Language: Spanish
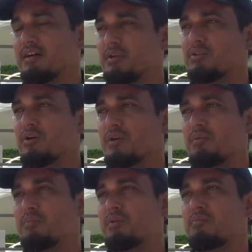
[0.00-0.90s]
ha visto a
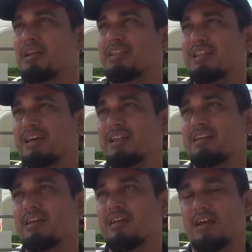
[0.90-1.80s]
bien pues mantener
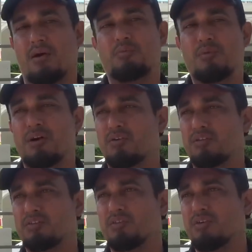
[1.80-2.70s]
en óptimas
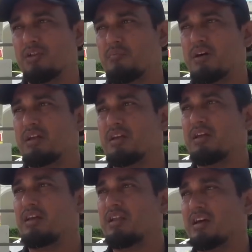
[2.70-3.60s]
condiciones para
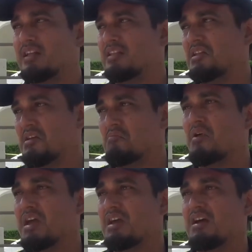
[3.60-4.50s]
que la gente
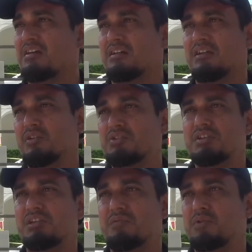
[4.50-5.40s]
venga en las
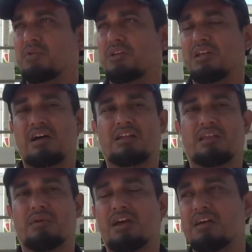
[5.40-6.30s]
noches, disfrute de las
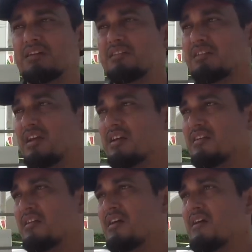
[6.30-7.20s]
actividades que se
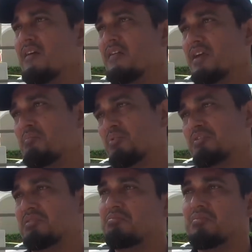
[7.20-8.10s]
tengan y
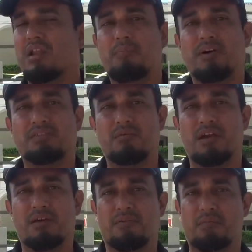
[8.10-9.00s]
pues la pasen
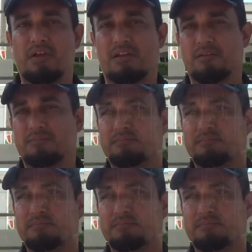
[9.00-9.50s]
bien en familia.